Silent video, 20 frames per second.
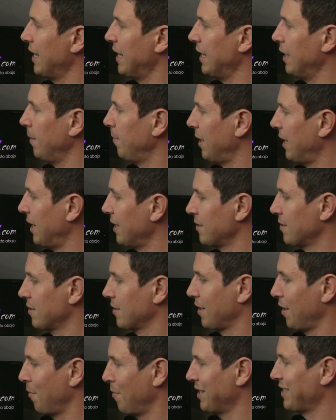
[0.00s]
y verás
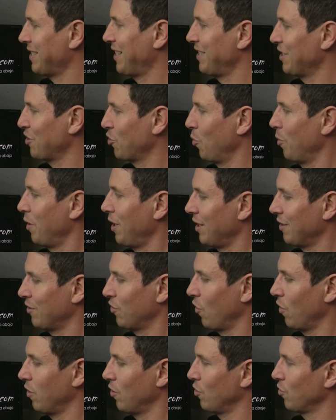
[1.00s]
que vas a descubrir
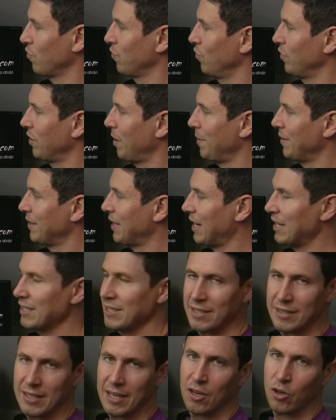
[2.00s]
todos los fundamentales,
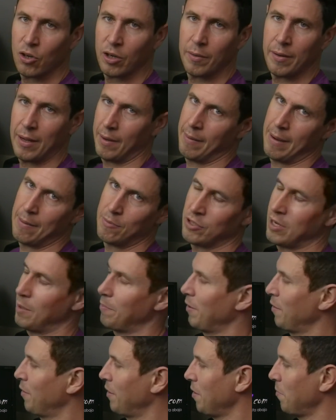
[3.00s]
desde lo que hablamos
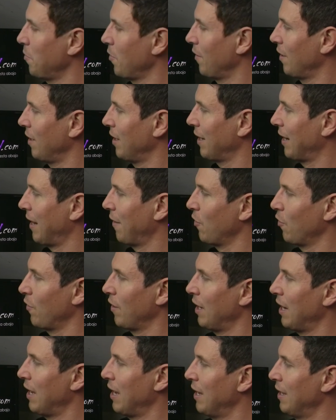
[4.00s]
al principio del radio
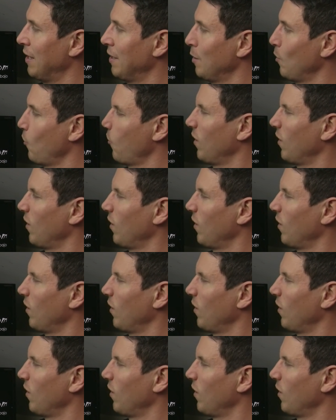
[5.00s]
de la,